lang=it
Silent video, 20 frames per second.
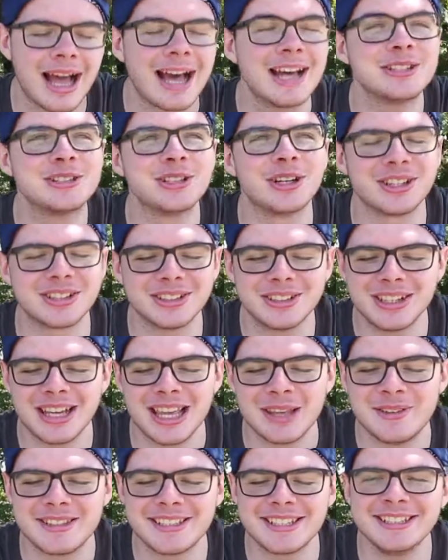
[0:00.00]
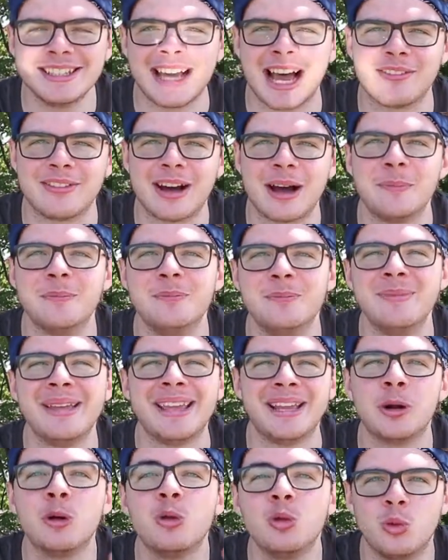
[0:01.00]
a giorno e mi segnava
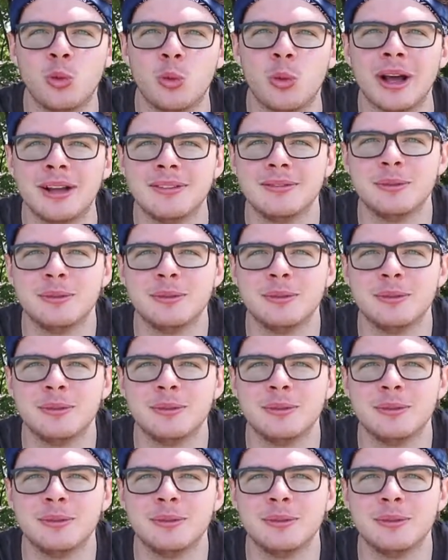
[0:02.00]
meno 2.